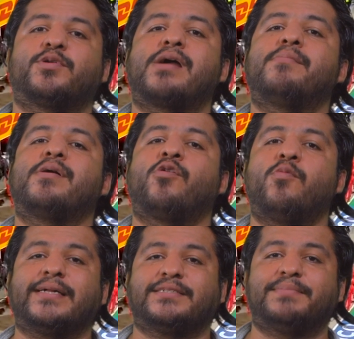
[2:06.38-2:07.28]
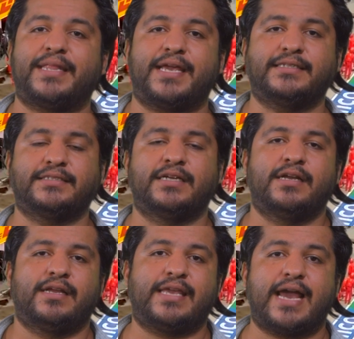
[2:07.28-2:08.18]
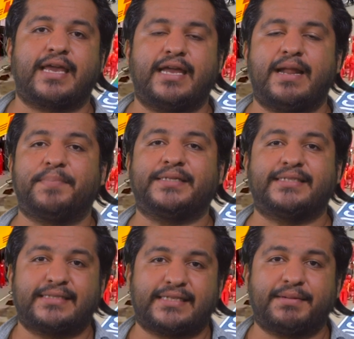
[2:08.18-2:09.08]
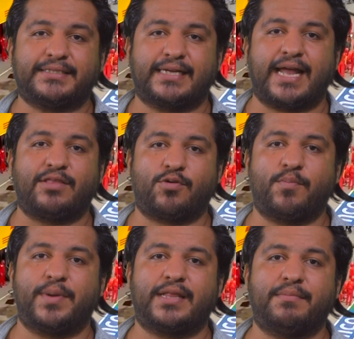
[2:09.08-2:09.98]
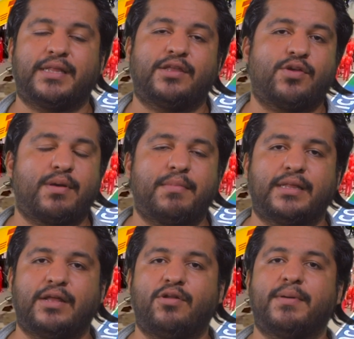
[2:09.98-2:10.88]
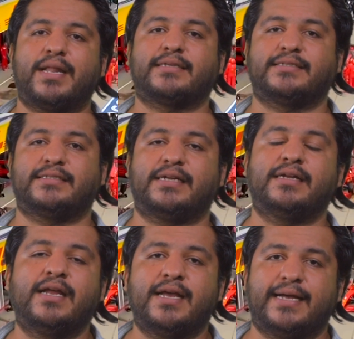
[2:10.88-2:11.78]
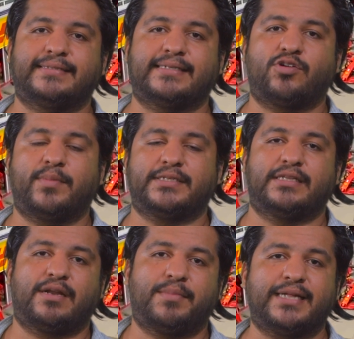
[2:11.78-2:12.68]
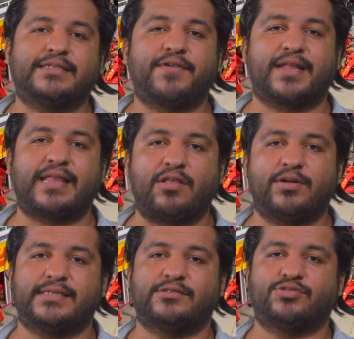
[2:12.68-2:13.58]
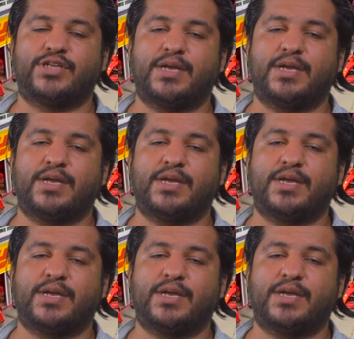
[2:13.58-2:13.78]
por gomas medias, ya que la pista se estaba secando completamente y obviamente no iban a resistir estas gomas intermedias afectándoles en sus